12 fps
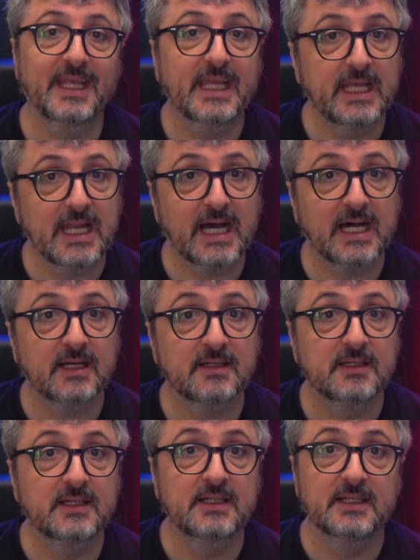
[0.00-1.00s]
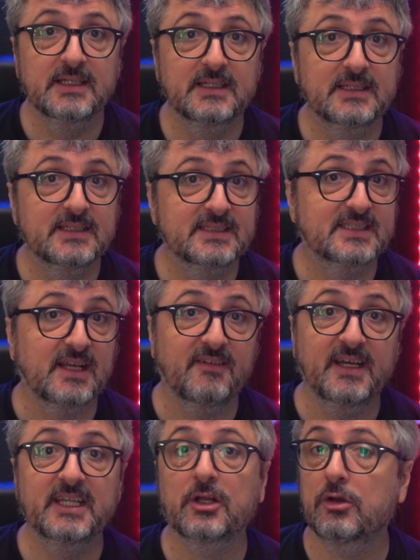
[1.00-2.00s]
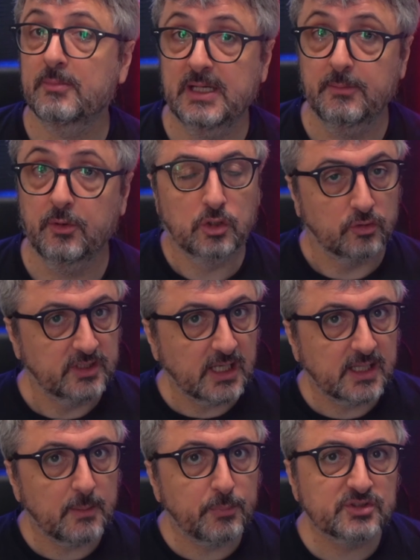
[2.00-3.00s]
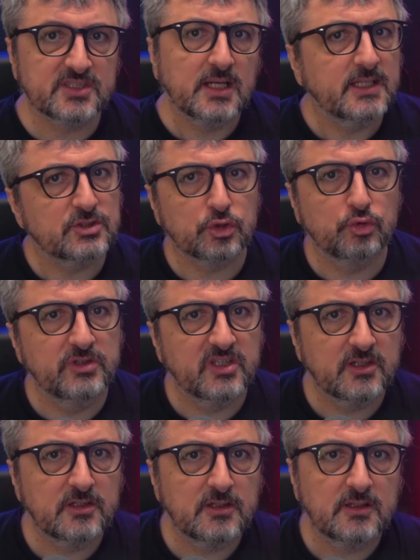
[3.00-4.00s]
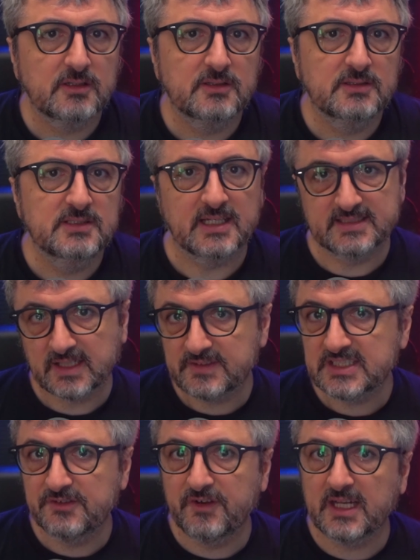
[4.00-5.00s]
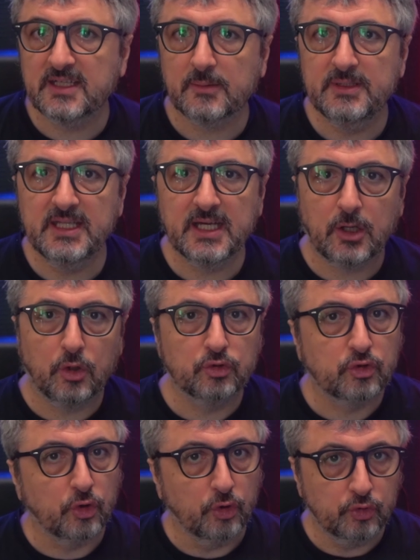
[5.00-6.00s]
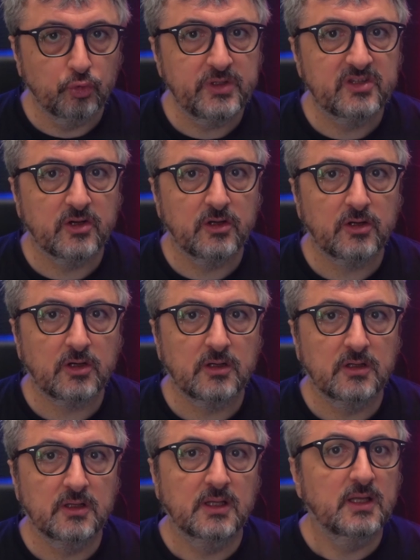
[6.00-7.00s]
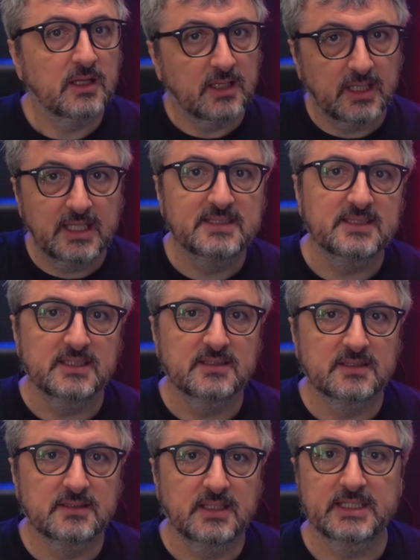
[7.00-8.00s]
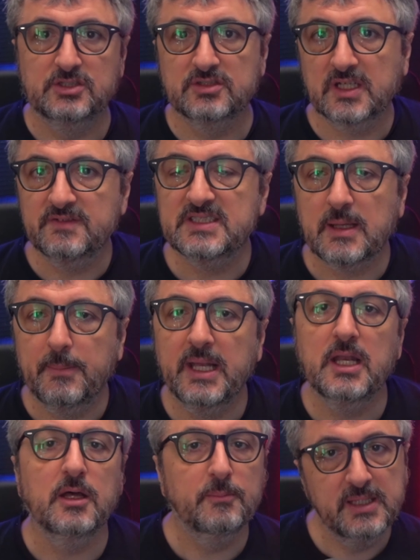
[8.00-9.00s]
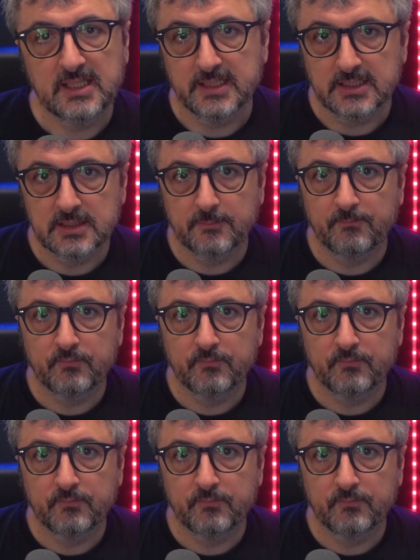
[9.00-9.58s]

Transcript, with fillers: Et là, ça va être l'emballement. Quand quelqu'un poste un lien sur Twitter, il y a un service qui fait l'intermédiaire entre Twitter et le site et ce service s'appelle Bitly.